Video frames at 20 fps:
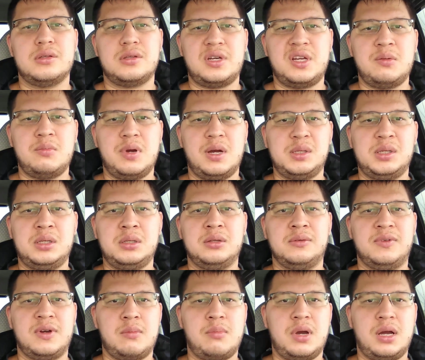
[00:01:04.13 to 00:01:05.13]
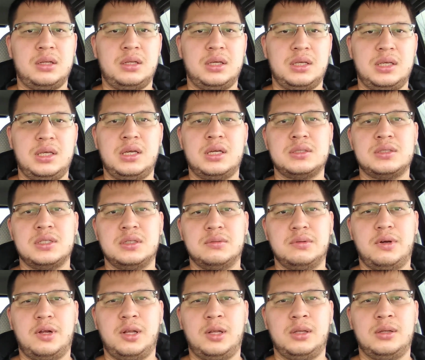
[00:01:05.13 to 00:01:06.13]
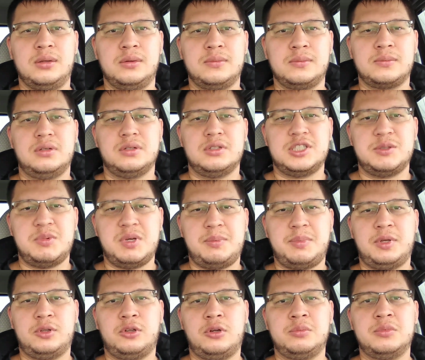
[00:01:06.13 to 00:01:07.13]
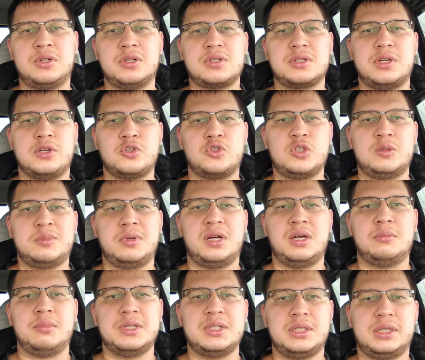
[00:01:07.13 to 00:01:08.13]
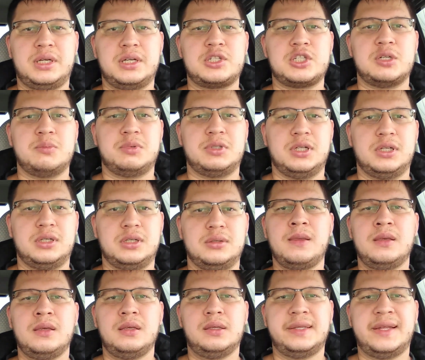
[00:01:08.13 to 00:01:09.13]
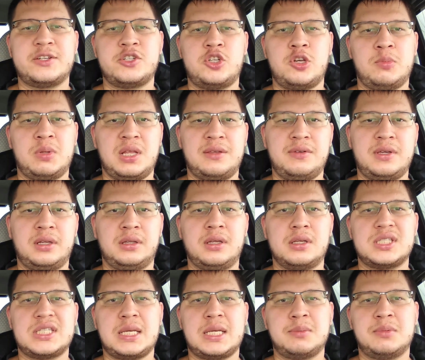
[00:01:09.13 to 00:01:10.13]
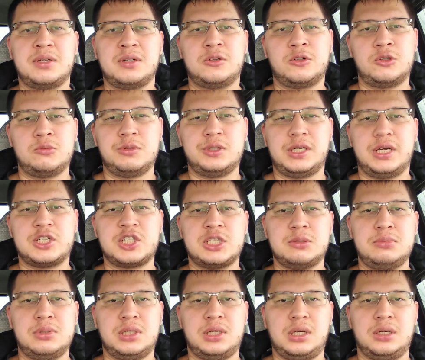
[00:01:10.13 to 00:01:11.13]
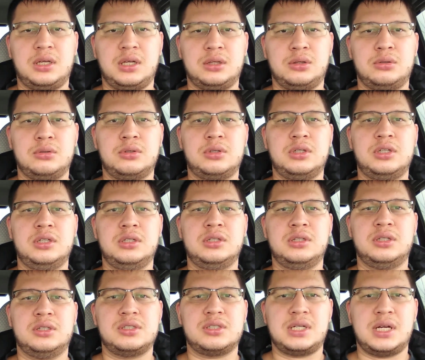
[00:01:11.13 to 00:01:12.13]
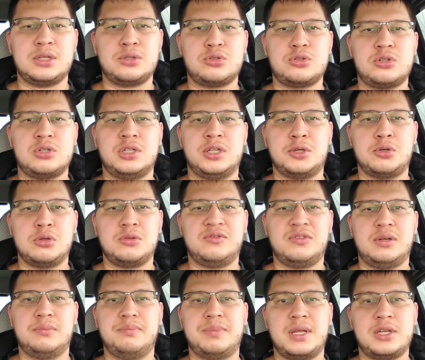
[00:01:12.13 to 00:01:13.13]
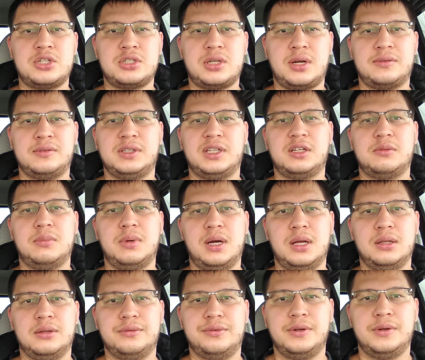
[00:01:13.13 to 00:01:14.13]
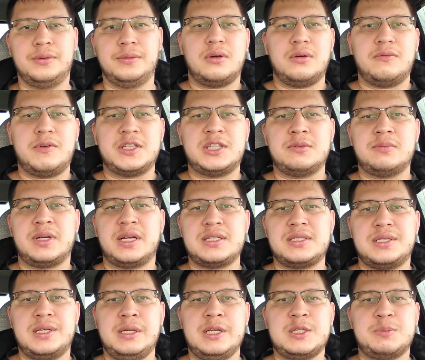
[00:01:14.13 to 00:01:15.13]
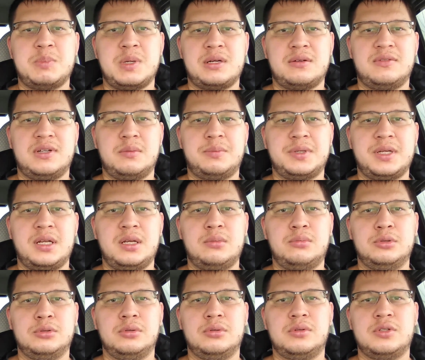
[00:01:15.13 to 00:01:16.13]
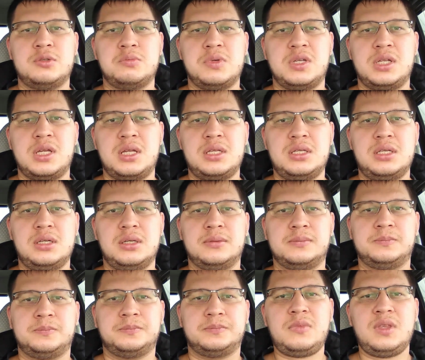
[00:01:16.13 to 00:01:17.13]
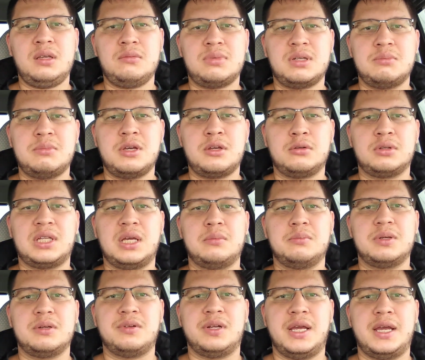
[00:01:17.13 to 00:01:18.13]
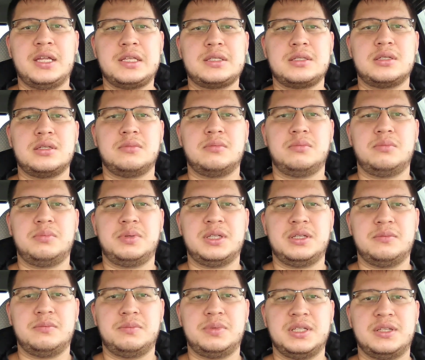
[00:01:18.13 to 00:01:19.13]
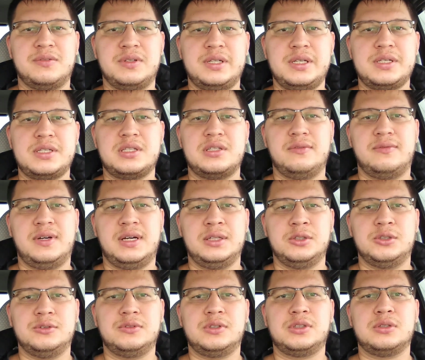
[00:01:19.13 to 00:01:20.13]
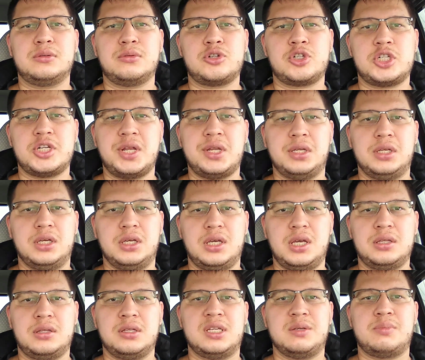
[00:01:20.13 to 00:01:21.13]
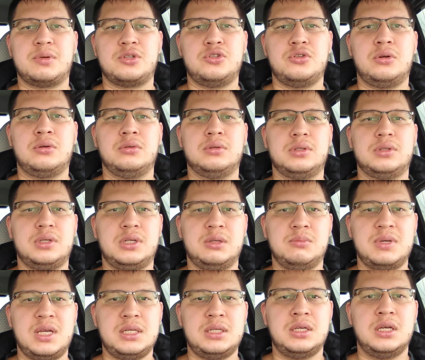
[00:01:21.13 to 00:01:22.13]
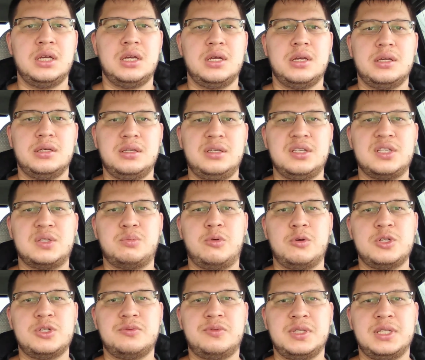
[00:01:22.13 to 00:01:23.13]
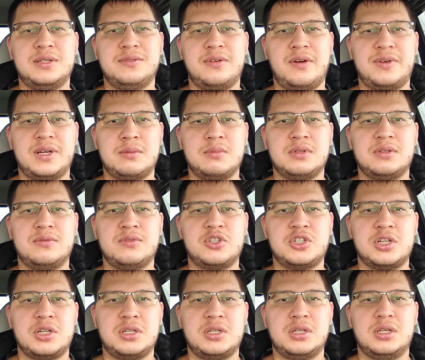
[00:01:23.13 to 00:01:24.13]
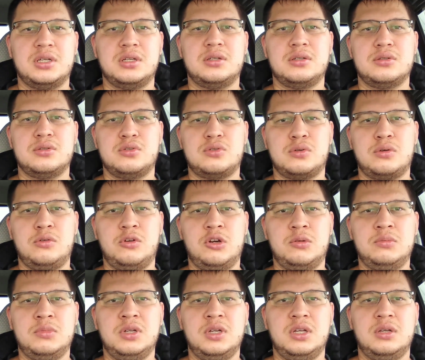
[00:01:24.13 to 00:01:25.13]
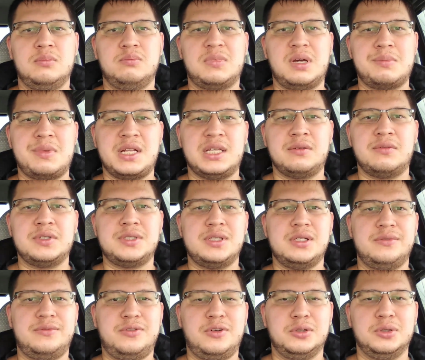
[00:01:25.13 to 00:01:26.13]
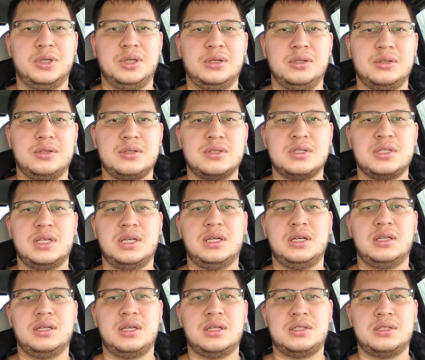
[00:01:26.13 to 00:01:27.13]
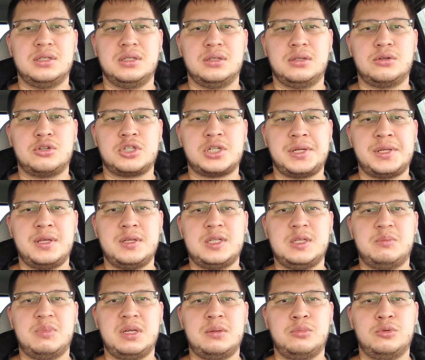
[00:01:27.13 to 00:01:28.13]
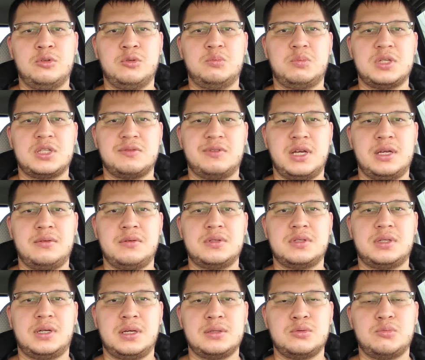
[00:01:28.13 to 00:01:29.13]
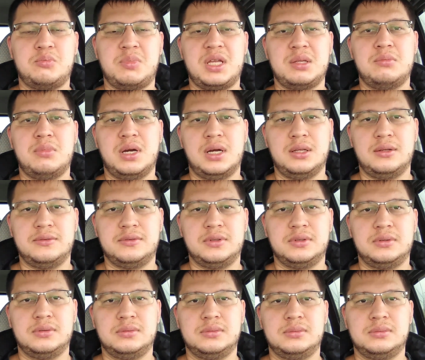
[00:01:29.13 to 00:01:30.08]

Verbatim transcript: 3 балла, 2 балла и 1 балл. Теперь подробно расскажу об, этих ошибках. Начнем, наверное, с самых грубых ошибок, которые сразу же дают вам 5 штрафных баллов. В этом разделе с 1 апреля будут изменения. К примеру, там появляется, появились два новых нарушения. Это непристегнутый ремень и использование во время движения за рулем мобильного телефона. За эти нарушения теперь будут присваивать сразу 5 баллов.